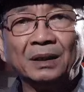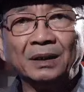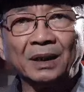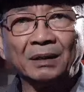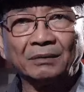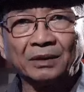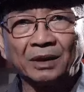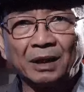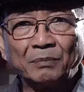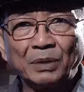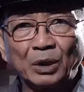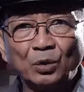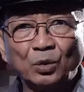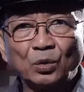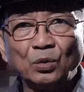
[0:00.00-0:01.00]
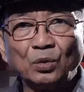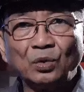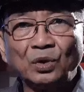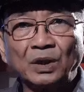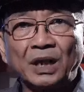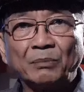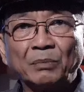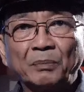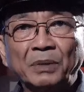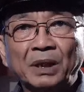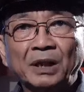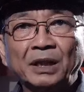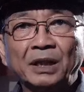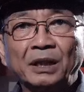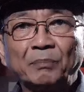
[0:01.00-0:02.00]
yang telah mendukung dan
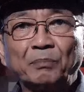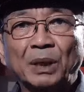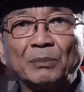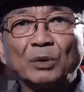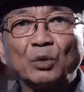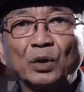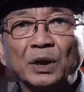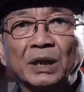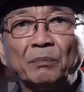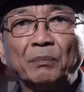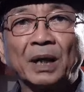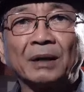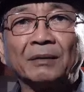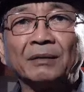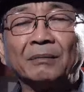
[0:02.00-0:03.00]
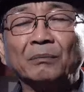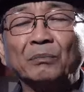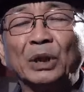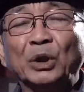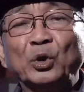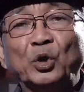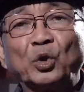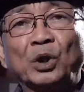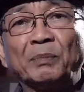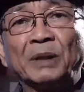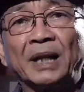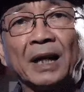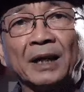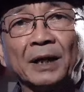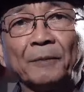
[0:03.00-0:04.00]
memilih Prabowo Gibran menuju
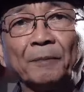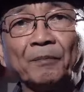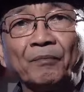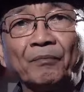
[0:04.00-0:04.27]
kemenangan.